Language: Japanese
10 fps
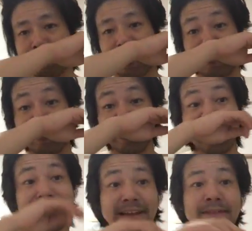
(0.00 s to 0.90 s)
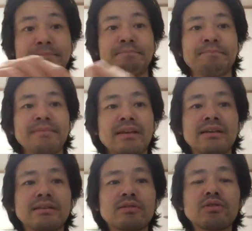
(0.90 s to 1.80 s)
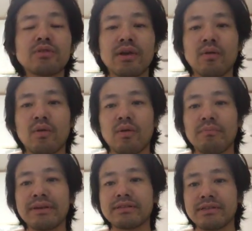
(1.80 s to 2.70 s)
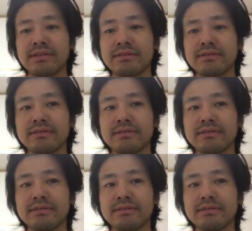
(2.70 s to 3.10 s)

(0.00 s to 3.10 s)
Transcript: ていう具合にね、それぞれこう別に、